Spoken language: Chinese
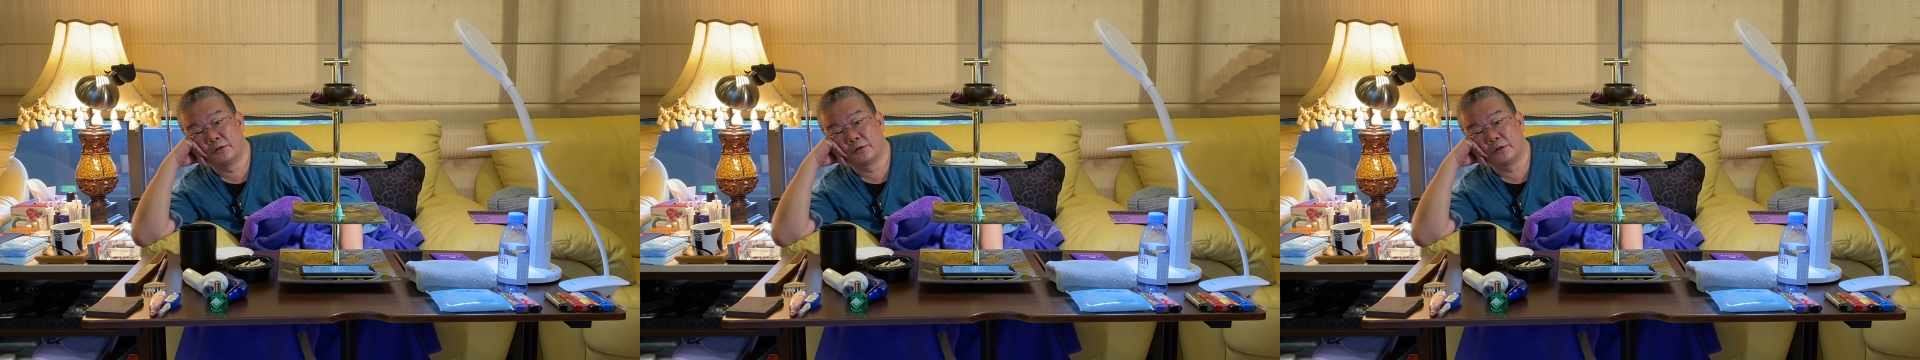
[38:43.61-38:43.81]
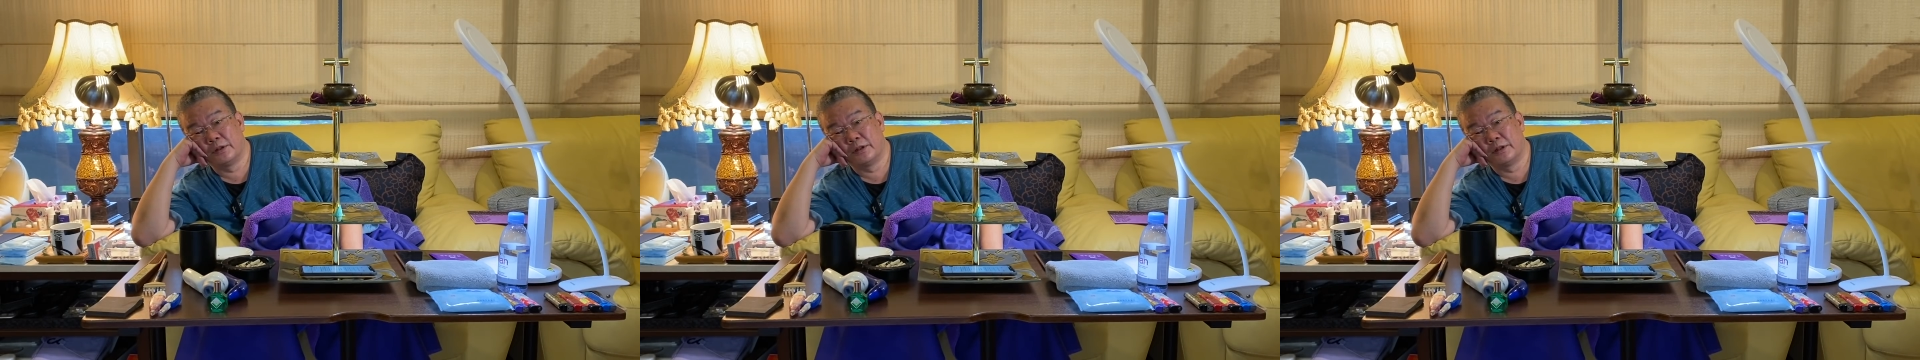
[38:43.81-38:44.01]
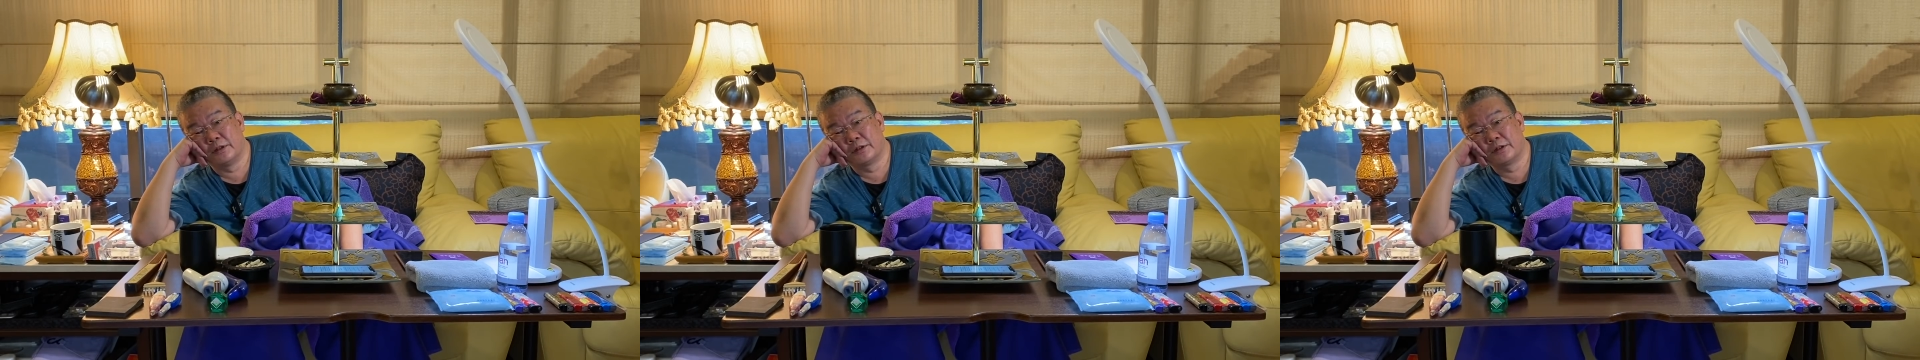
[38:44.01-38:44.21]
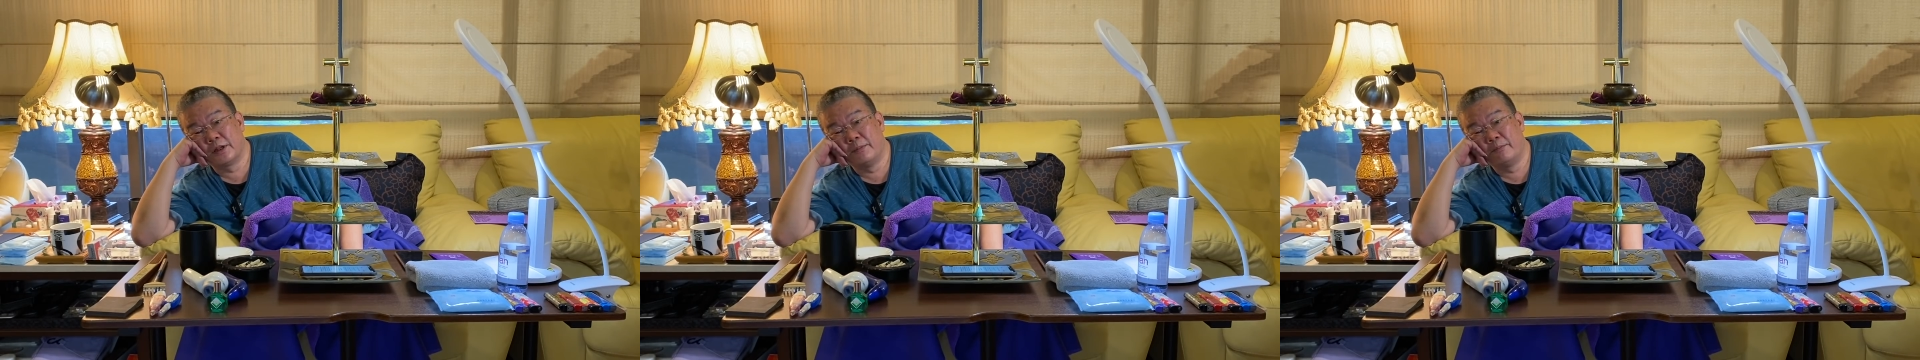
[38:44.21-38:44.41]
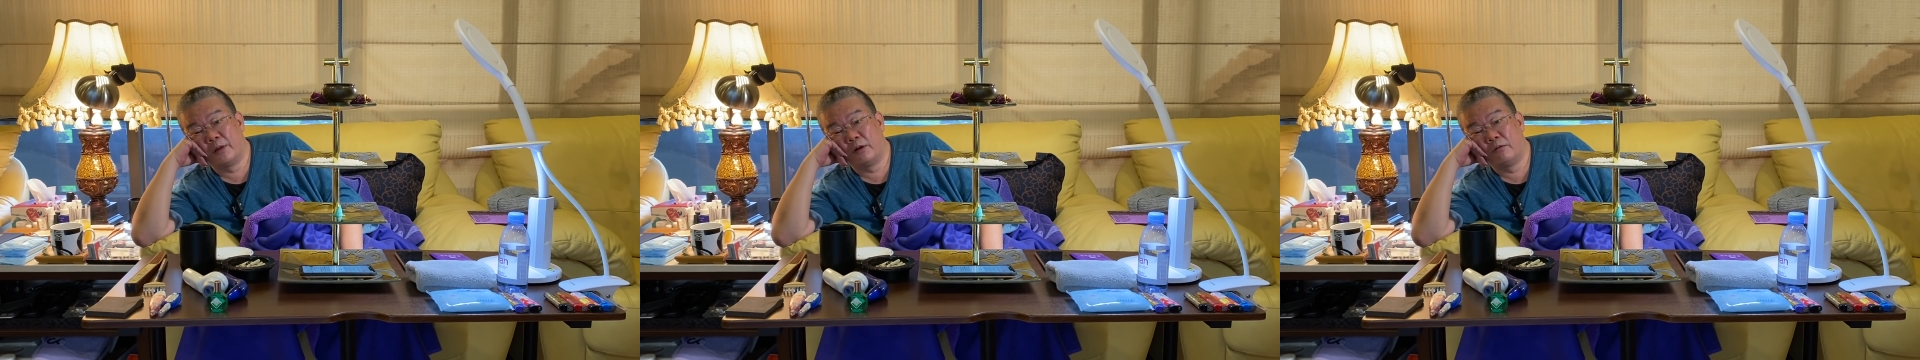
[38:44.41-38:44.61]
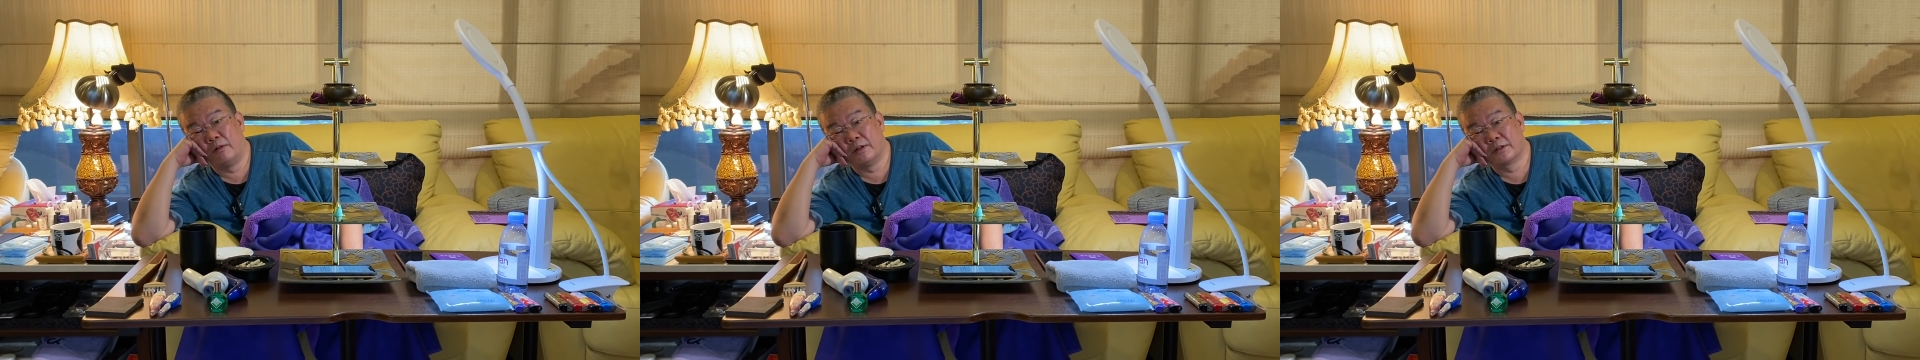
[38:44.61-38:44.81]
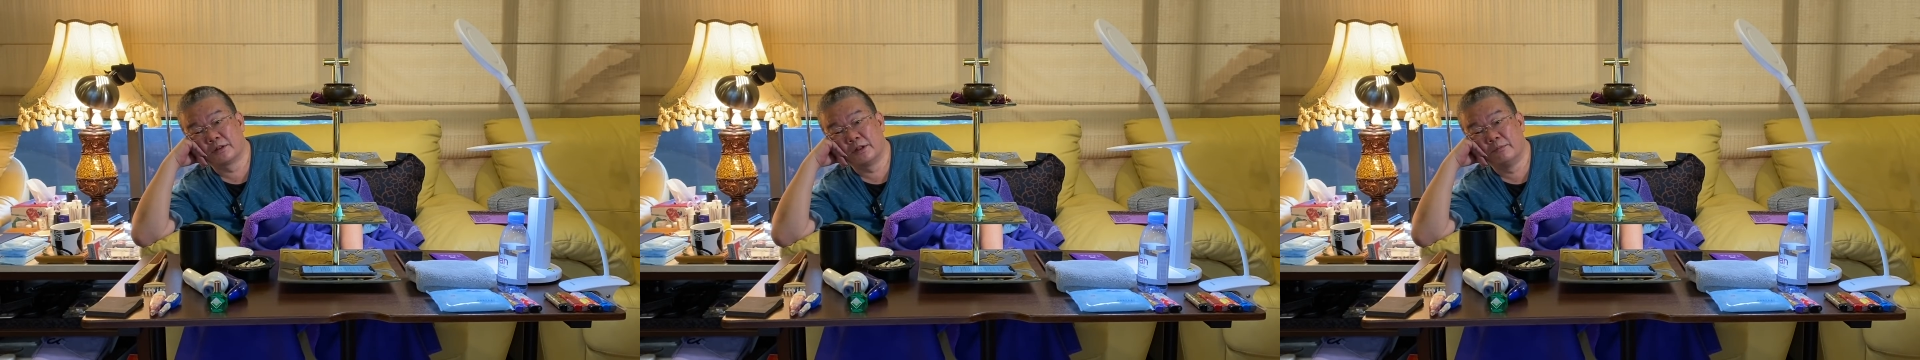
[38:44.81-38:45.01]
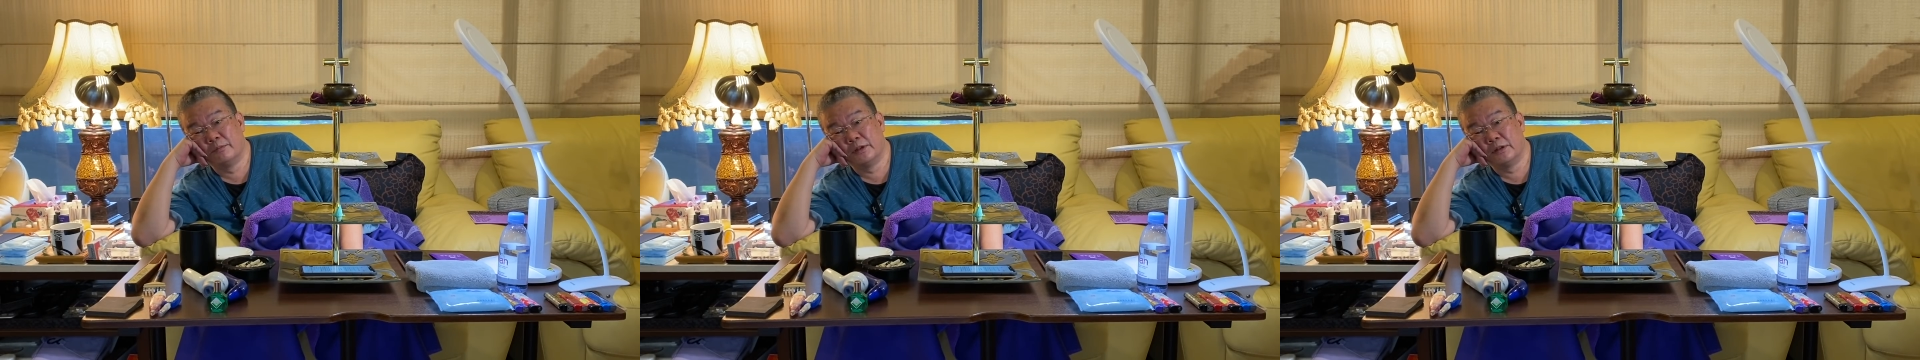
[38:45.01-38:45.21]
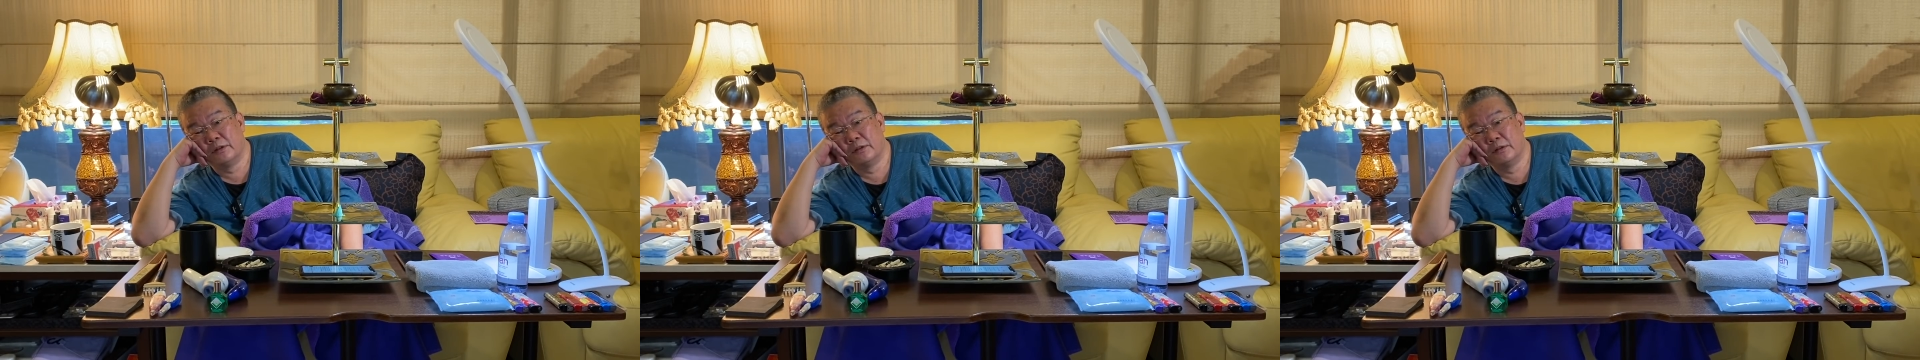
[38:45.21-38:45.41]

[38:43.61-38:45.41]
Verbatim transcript: 水呢，三包往生米，